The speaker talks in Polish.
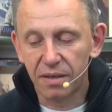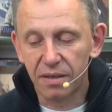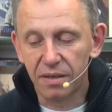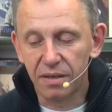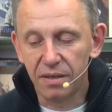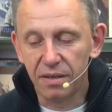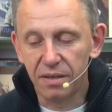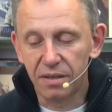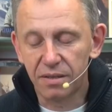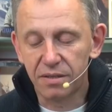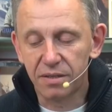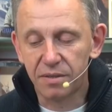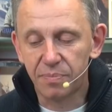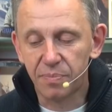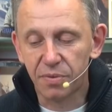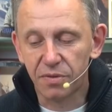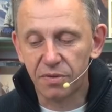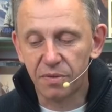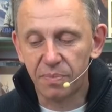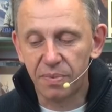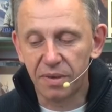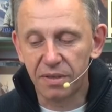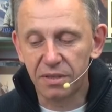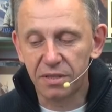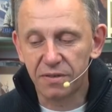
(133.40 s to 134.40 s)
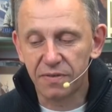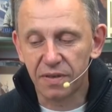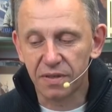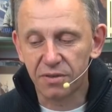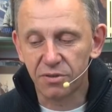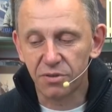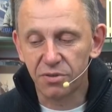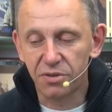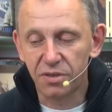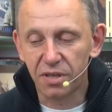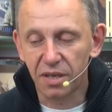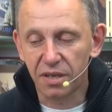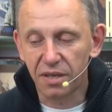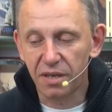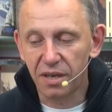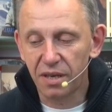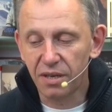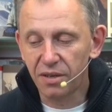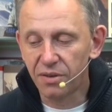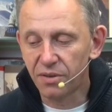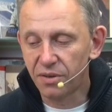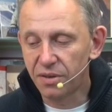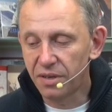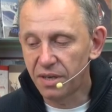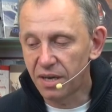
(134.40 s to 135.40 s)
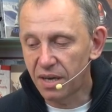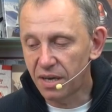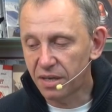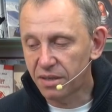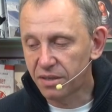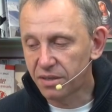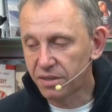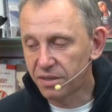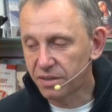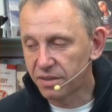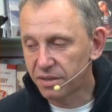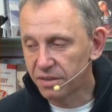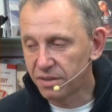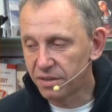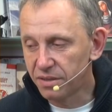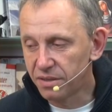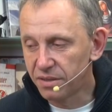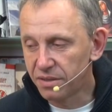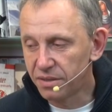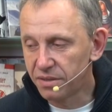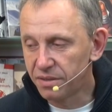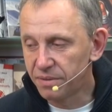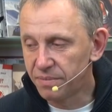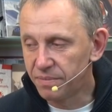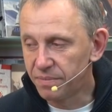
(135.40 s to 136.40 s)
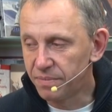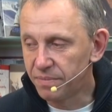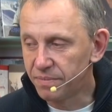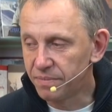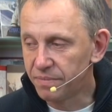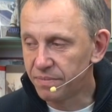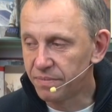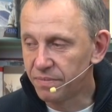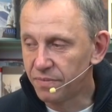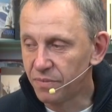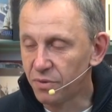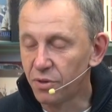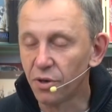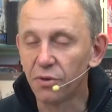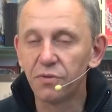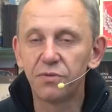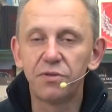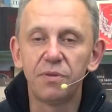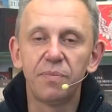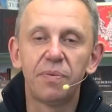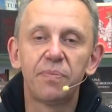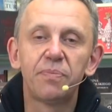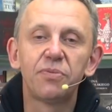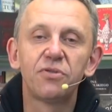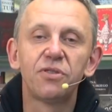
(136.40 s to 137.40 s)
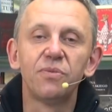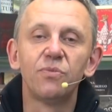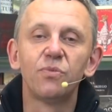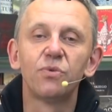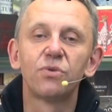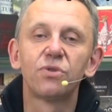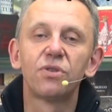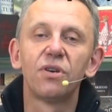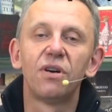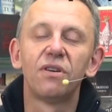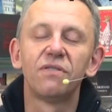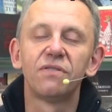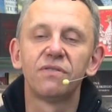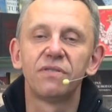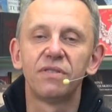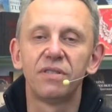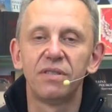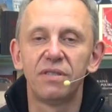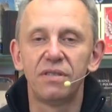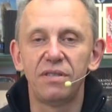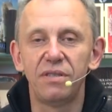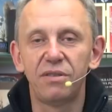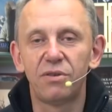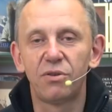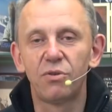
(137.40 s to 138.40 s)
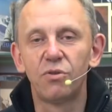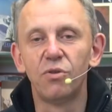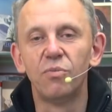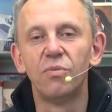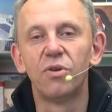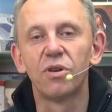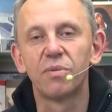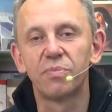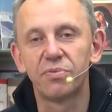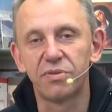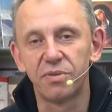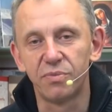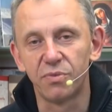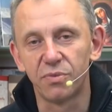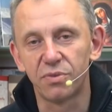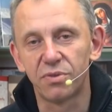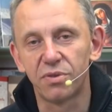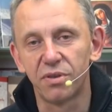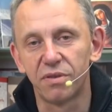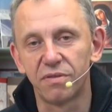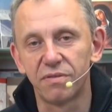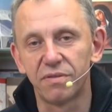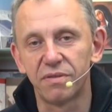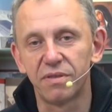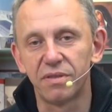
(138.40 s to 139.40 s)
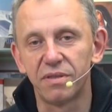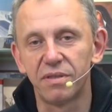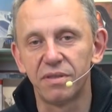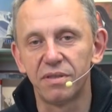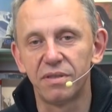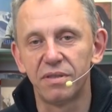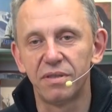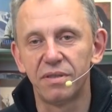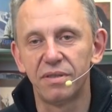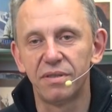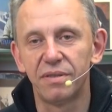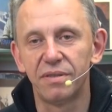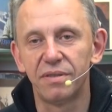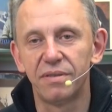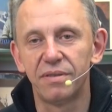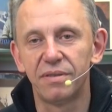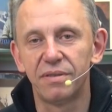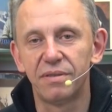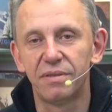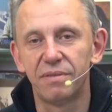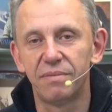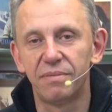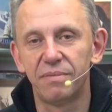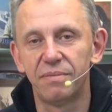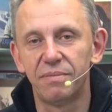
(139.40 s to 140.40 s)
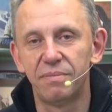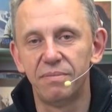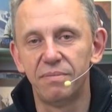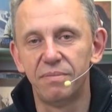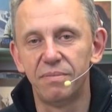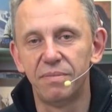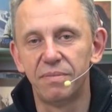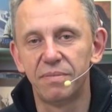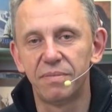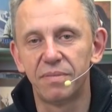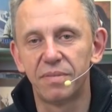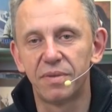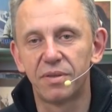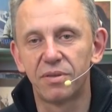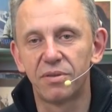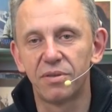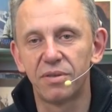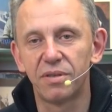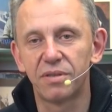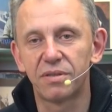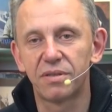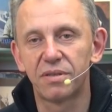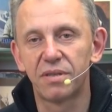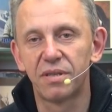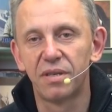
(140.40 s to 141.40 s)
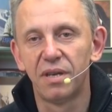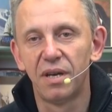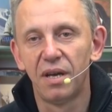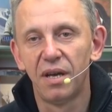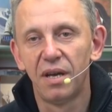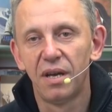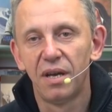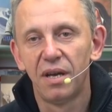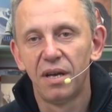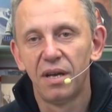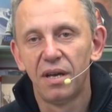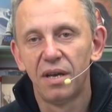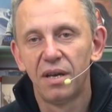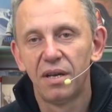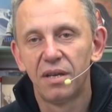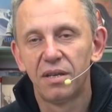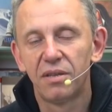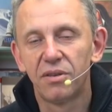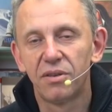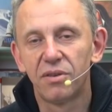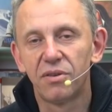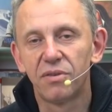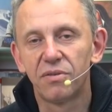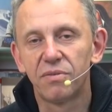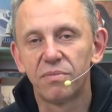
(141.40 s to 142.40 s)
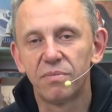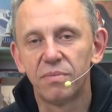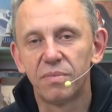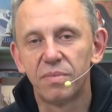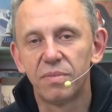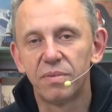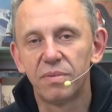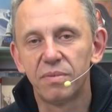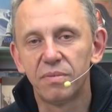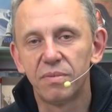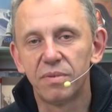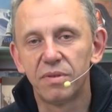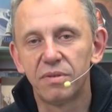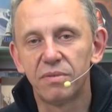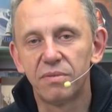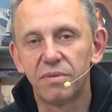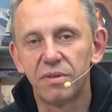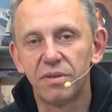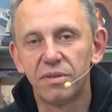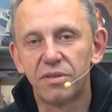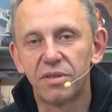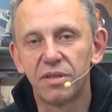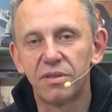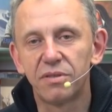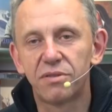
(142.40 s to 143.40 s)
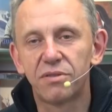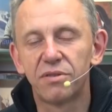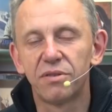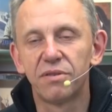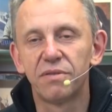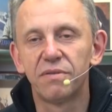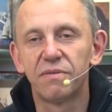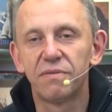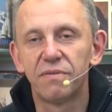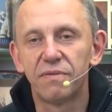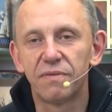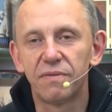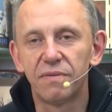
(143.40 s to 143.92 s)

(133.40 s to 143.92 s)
jest, proszę Państwa, coś takiego jak dowcip przymusowy i humor przymusowy. To jest no, y, często